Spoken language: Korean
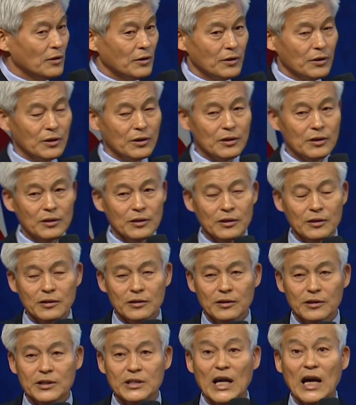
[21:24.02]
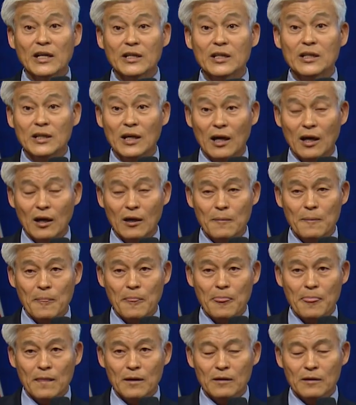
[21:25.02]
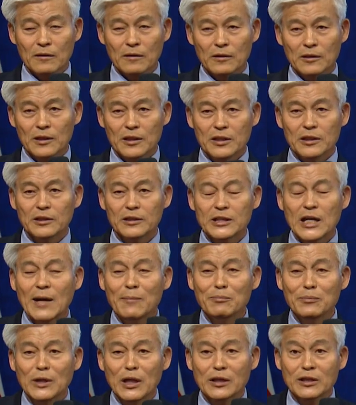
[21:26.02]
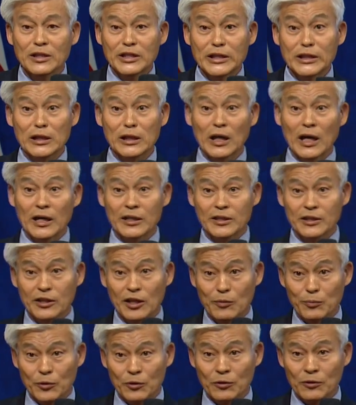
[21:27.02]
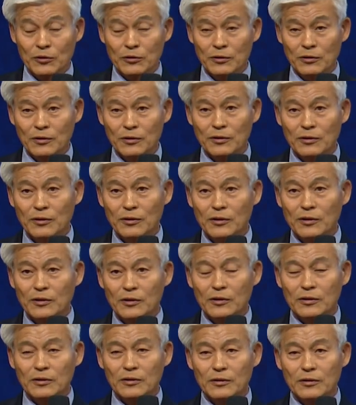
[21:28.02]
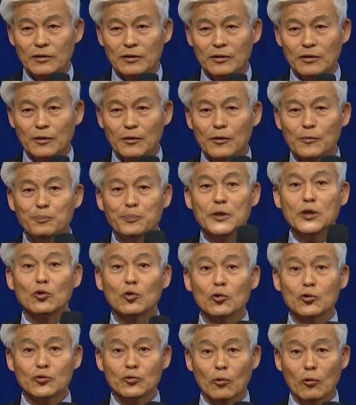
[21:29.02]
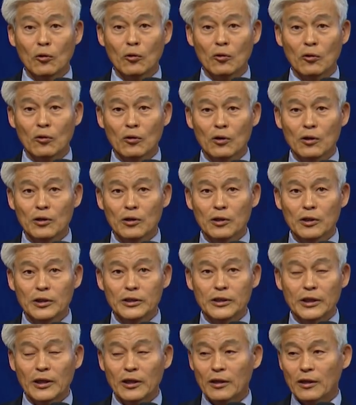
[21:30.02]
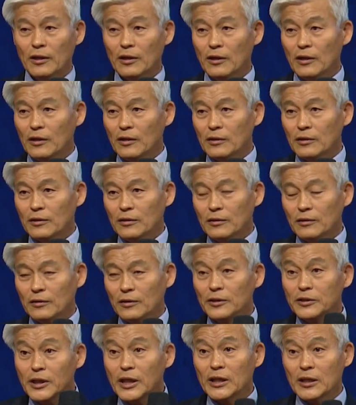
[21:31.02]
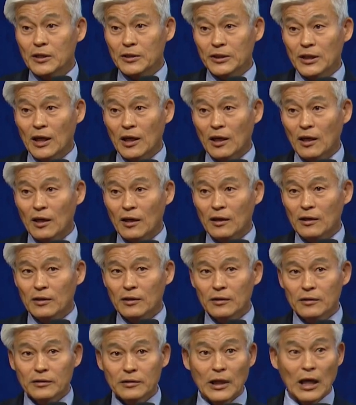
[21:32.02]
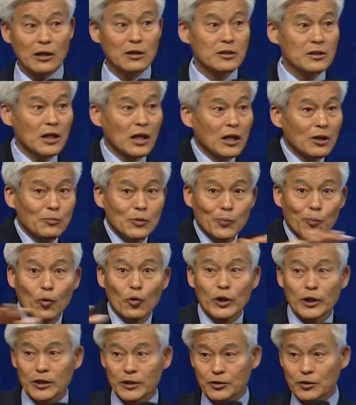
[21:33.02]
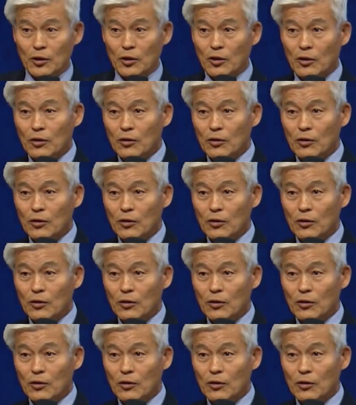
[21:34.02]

이 자기가 참된 인간이 되면 비로소 이제 어떻게 되느냐? 다른 사람을 보게 되죠.